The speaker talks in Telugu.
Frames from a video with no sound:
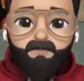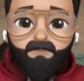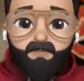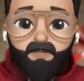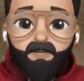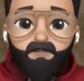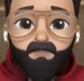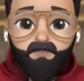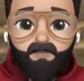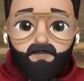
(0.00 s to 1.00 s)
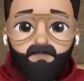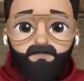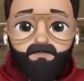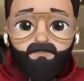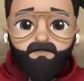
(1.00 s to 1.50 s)
సో గ్రీన్ వేసుకున్నారు
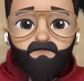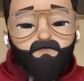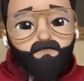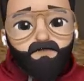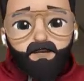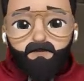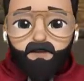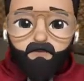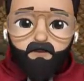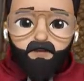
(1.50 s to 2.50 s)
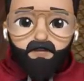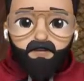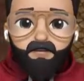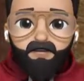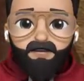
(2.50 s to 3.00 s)
మనం కూడా
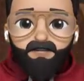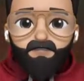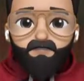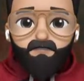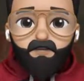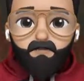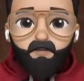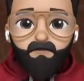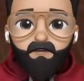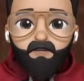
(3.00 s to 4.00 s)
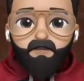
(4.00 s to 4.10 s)
గ్రీన్ కలర్కి అయితే షిఫ్ట్ అయిపోదాం